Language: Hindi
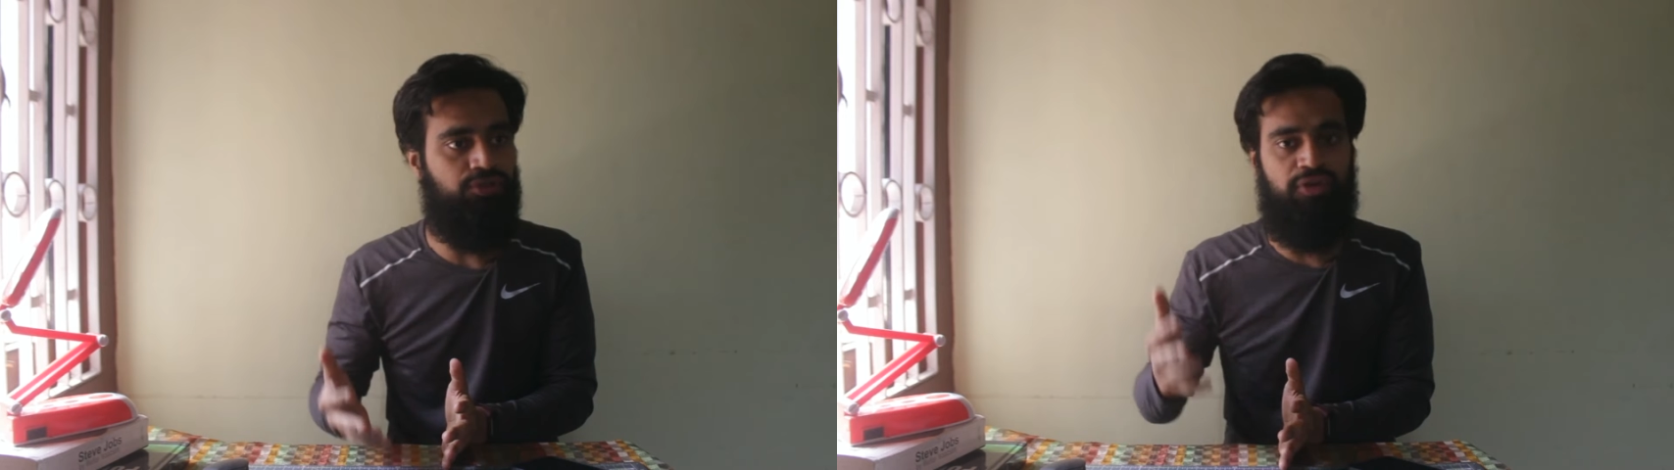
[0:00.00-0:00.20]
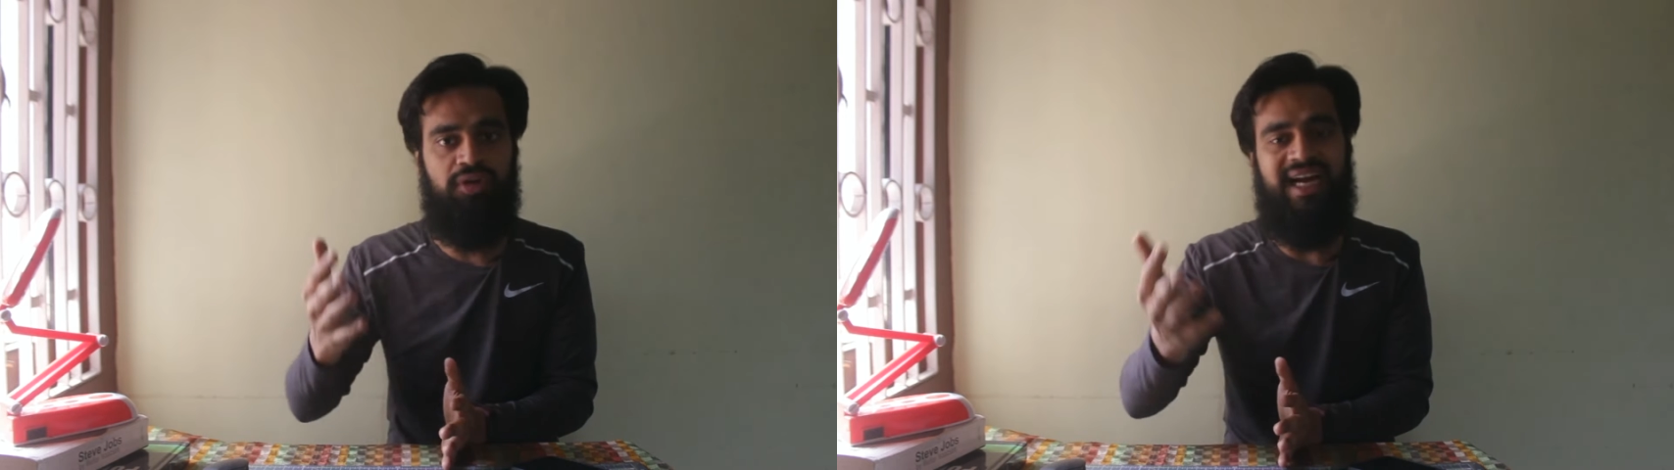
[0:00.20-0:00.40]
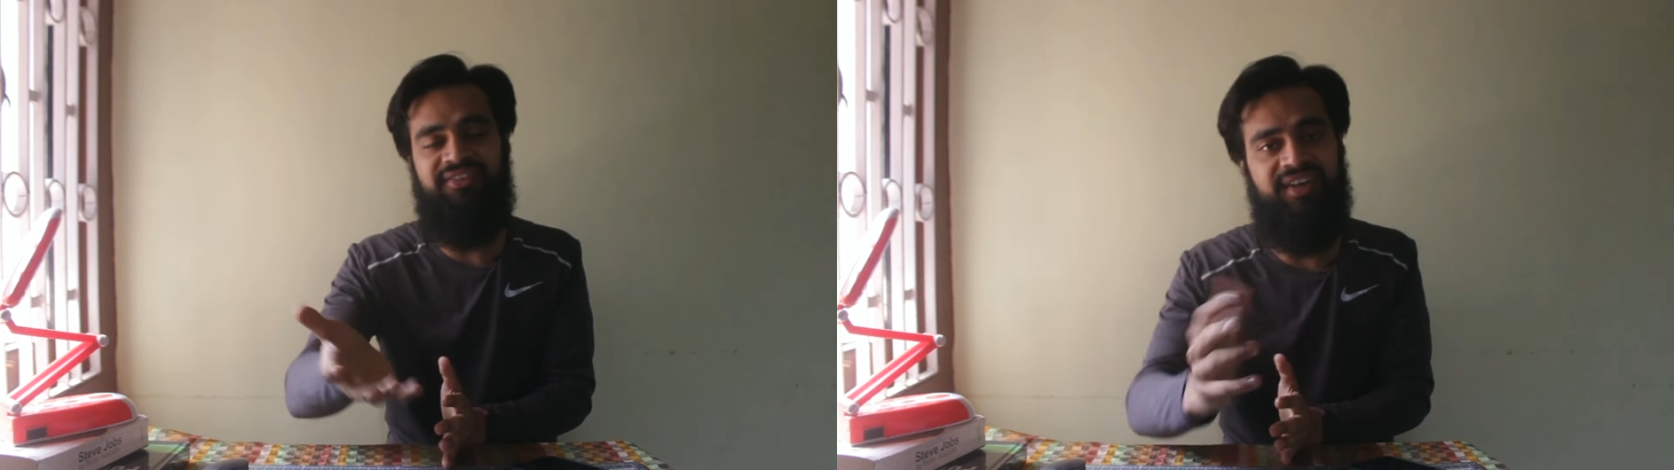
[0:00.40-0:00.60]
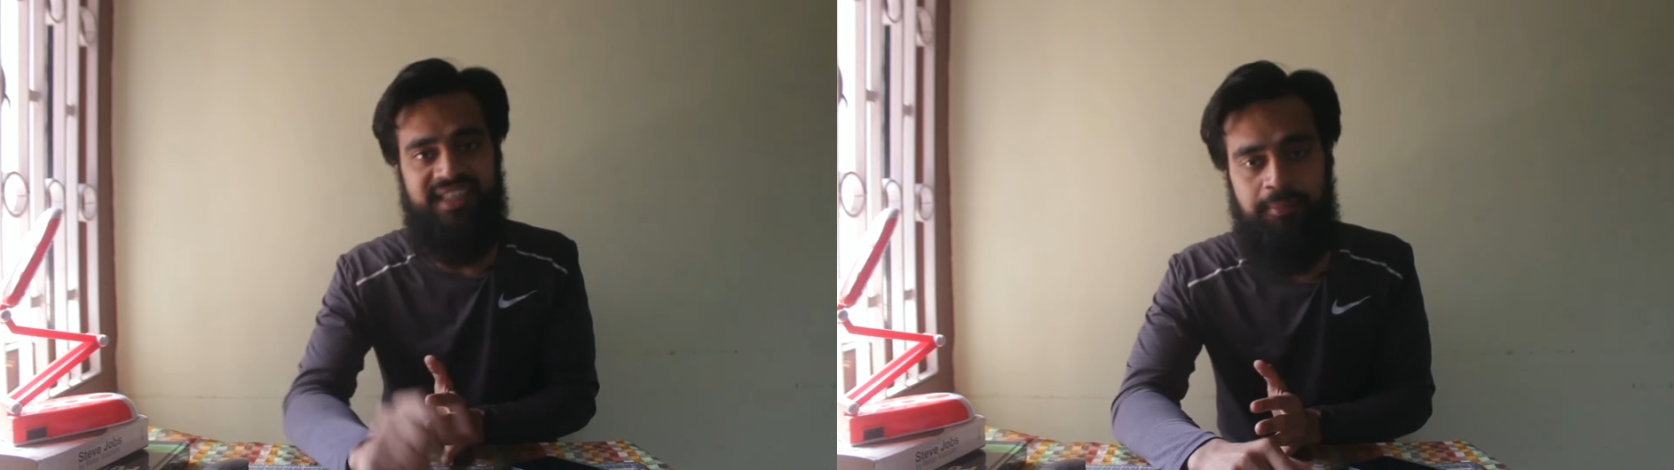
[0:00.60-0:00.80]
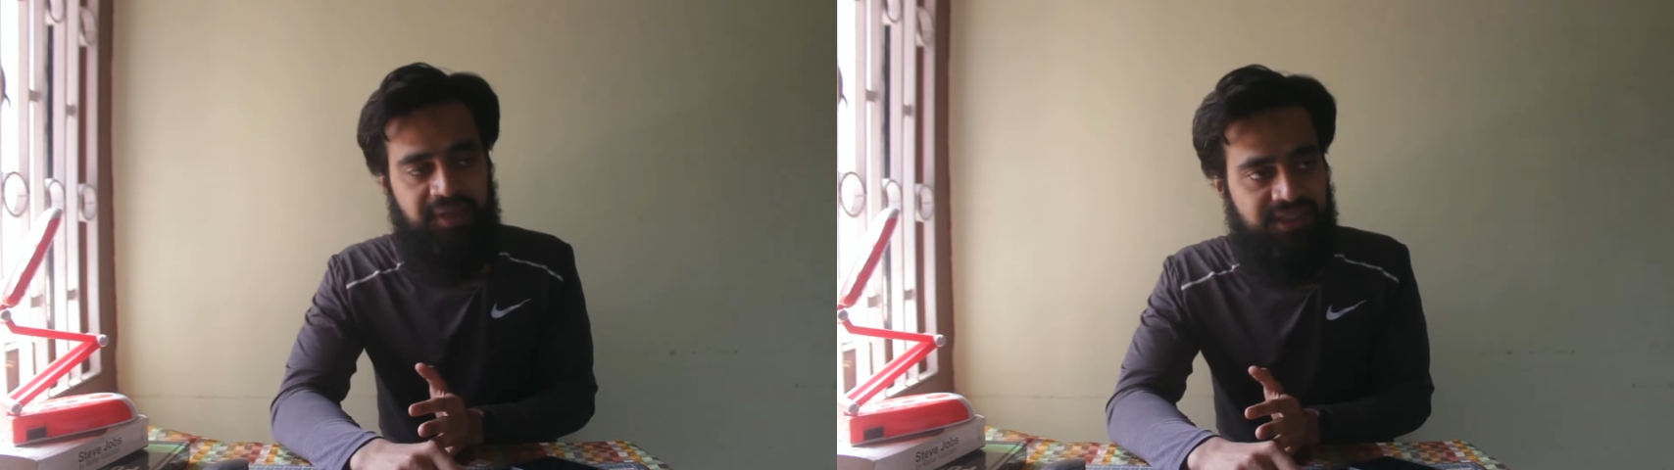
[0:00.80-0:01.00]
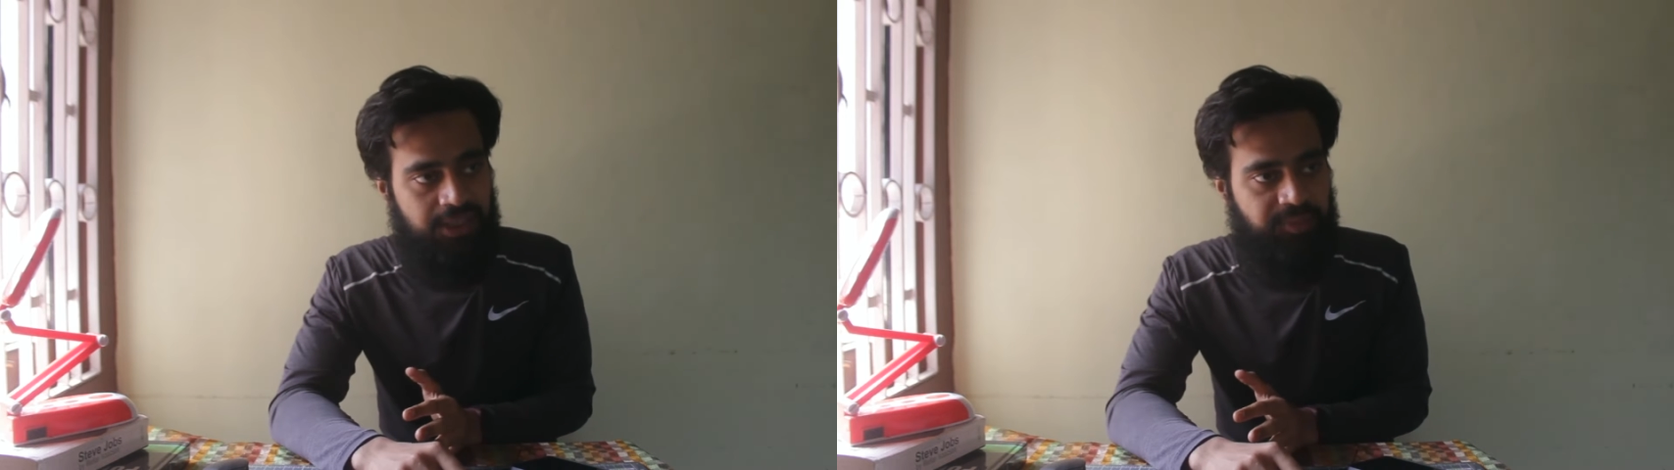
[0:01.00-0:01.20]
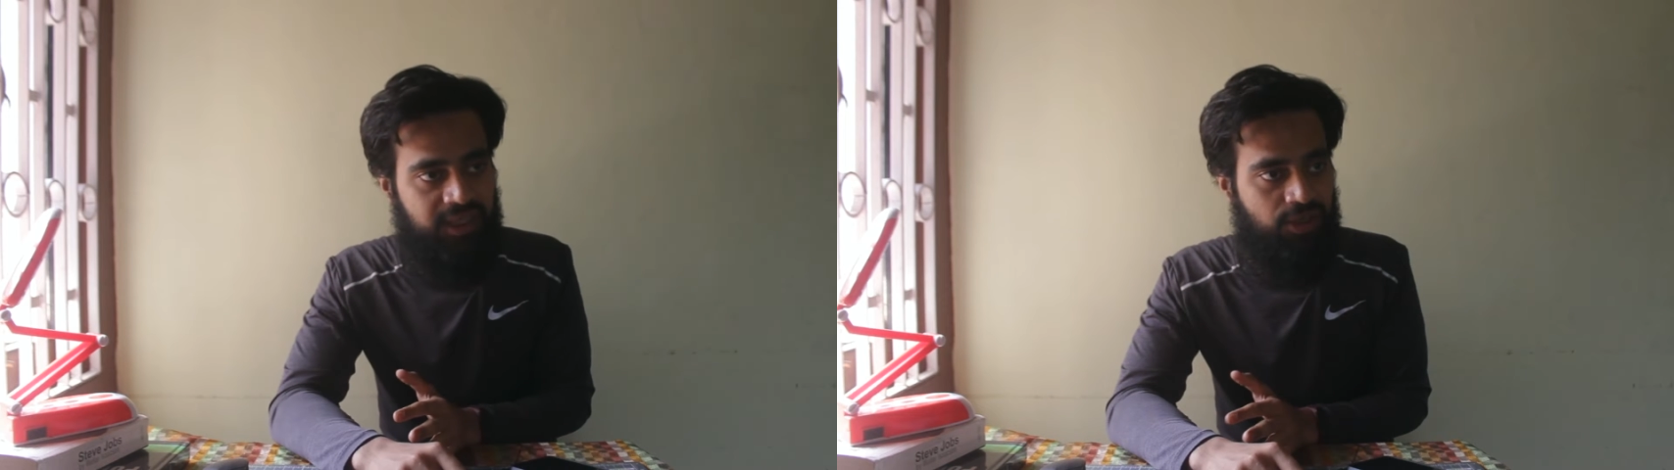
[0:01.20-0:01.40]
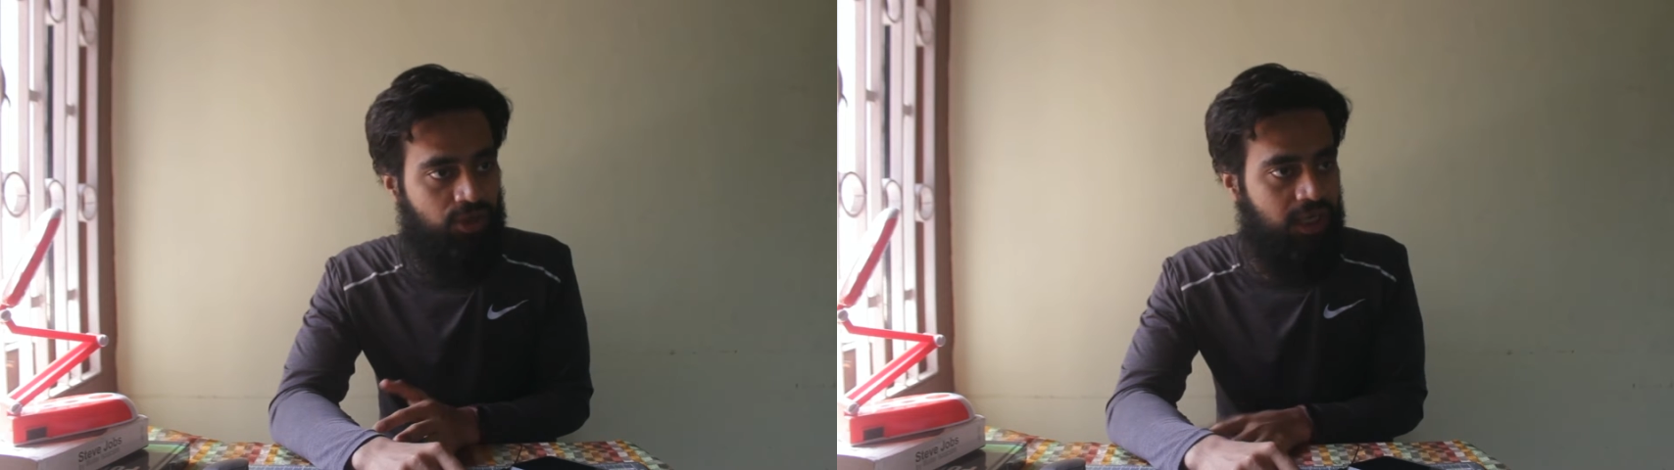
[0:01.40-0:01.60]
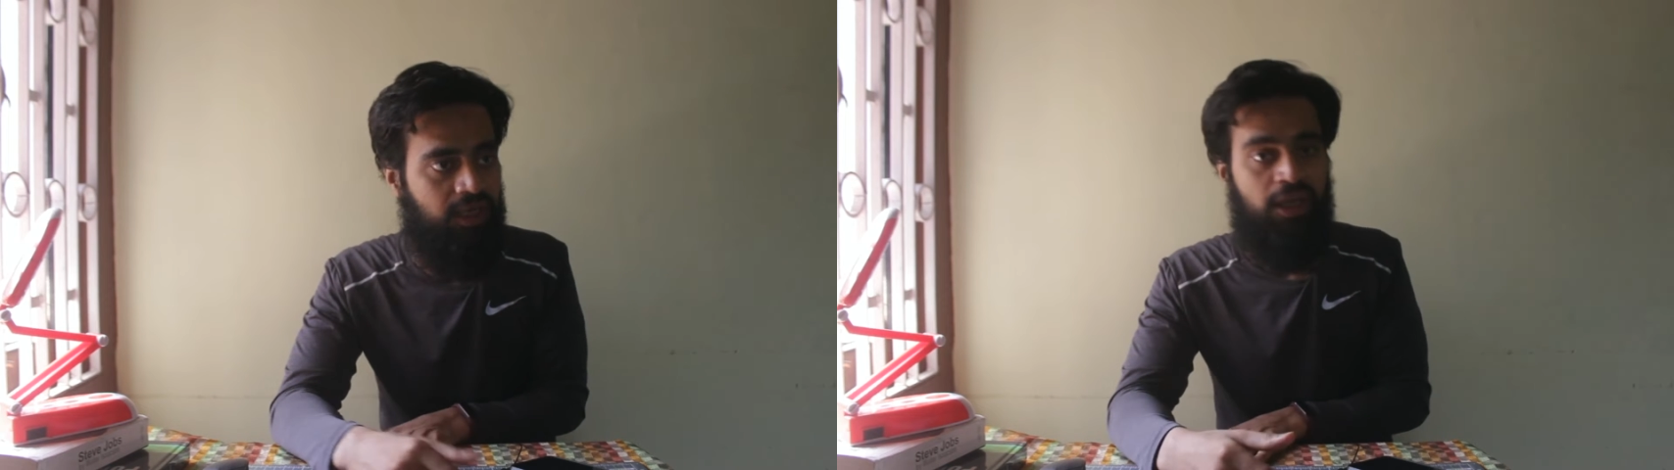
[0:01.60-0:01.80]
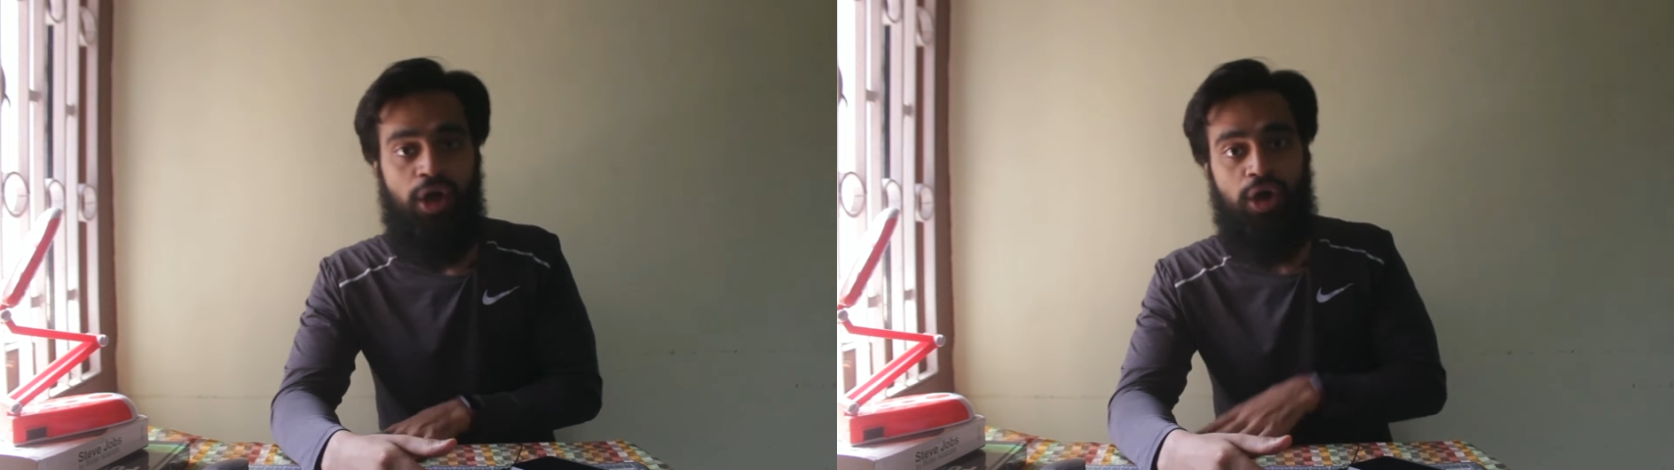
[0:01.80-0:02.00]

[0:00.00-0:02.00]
तो वो लाइट वेट चैंपियनशिप के लिए होगा